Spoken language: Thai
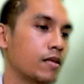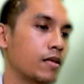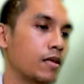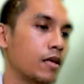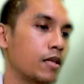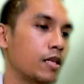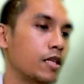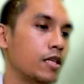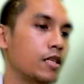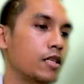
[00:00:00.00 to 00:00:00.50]

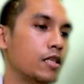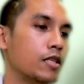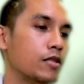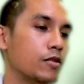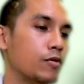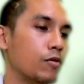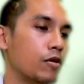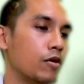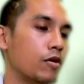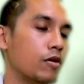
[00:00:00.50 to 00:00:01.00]
อันนี้คือจะ
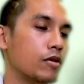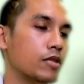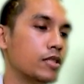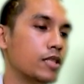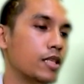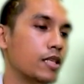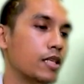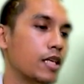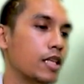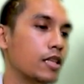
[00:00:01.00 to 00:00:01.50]
สวยของ
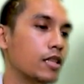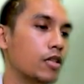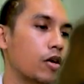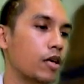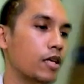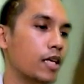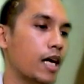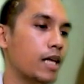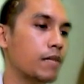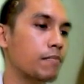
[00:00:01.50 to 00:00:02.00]
ขั้นตอ
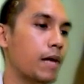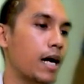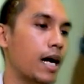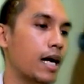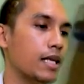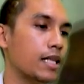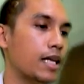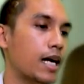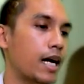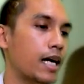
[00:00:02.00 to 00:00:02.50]
นการบา
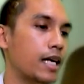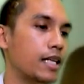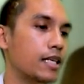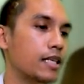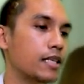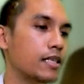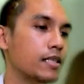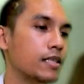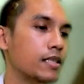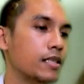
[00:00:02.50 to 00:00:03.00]
กลาย
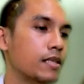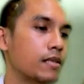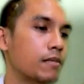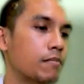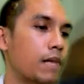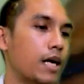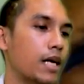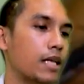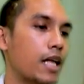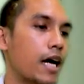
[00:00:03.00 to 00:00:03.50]
แล้ว
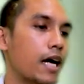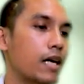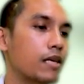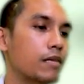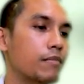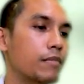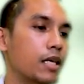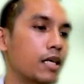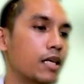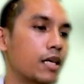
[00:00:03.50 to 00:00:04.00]
บากลายก็
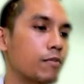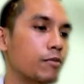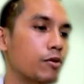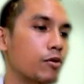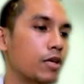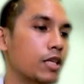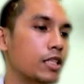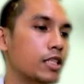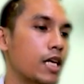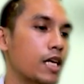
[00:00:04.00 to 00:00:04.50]
เหมือนกับตั
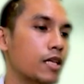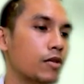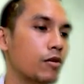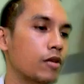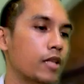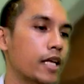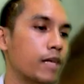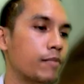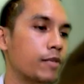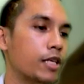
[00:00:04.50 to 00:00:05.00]
วกระจังตัว
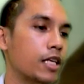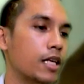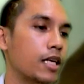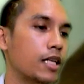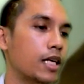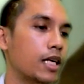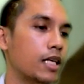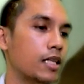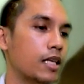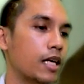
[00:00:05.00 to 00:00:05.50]
เล็กเมื่อกี้
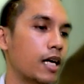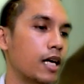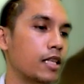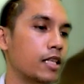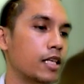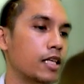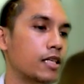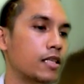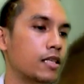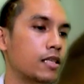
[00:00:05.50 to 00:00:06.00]
แหละ แต่อัน
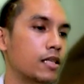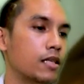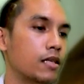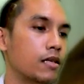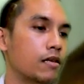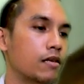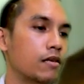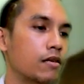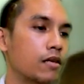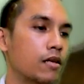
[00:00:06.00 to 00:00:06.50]
นี้คือ
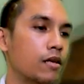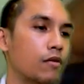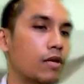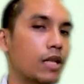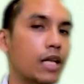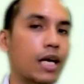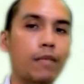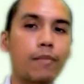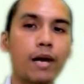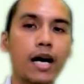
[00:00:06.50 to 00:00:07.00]
เว
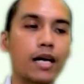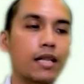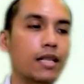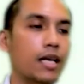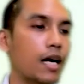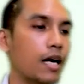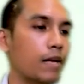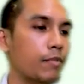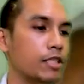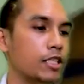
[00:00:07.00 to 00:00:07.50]
ลาบาก
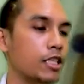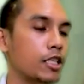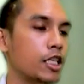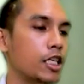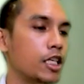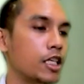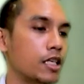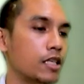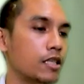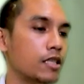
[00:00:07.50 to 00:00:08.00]
ลายมันจะ
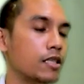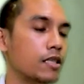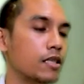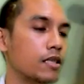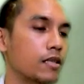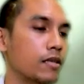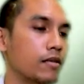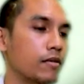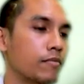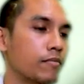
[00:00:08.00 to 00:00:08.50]
ถี่ขึ้น
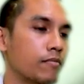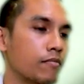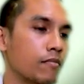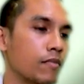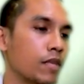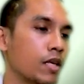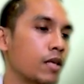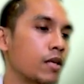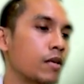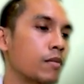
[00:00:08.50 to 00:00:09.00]

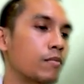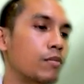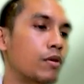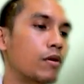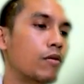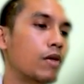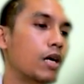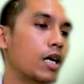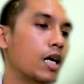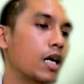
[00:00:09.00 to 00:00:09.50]
เพ
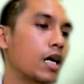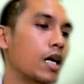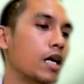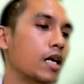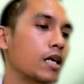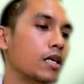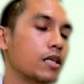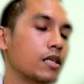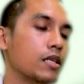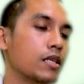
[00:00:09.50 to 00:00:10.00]
ราะว่า
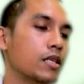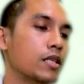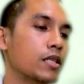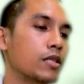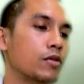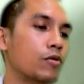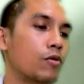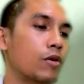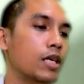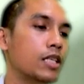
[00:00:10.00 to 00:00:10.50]

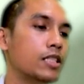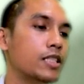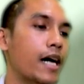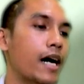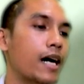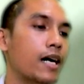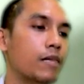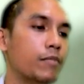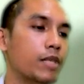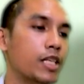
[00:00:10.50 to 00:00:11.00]
ตัวกระ
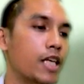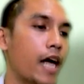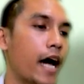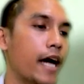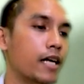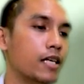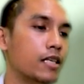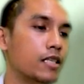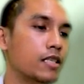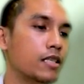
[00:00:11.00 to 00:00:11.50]
จังอ่ะมันใหญ่
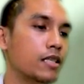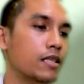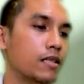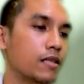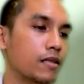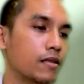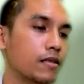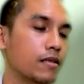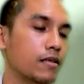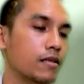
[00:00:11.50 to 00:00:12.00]
ขึ้น
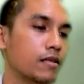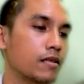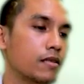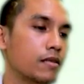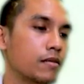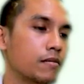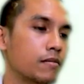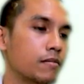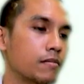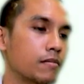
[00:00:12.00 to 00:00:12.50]

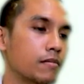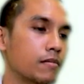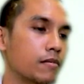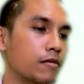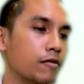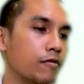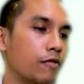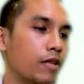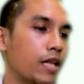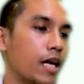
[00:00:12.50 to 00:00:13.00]

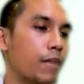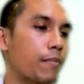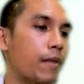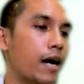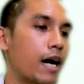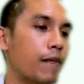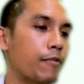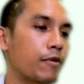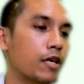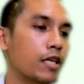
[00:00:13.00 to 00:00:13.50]
เวลา
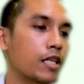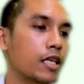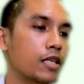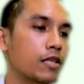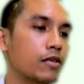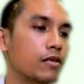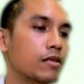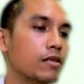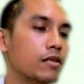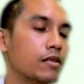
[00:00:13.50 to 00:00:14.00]
บากมันก็เลย
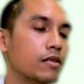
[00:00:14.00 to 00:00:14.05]
ต้อง